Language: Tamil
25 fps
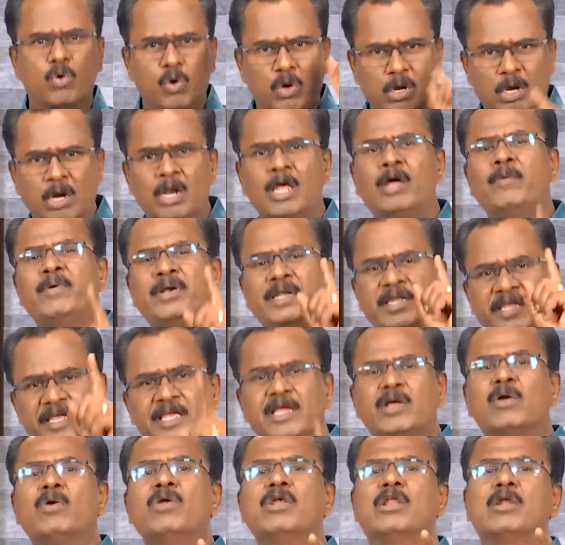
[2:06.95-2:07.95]
கொரோனாவை
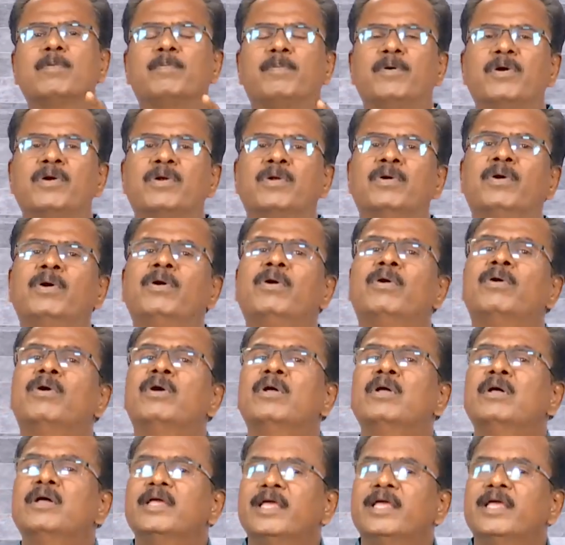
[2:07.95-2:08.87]
நீ கொன்று போடணும்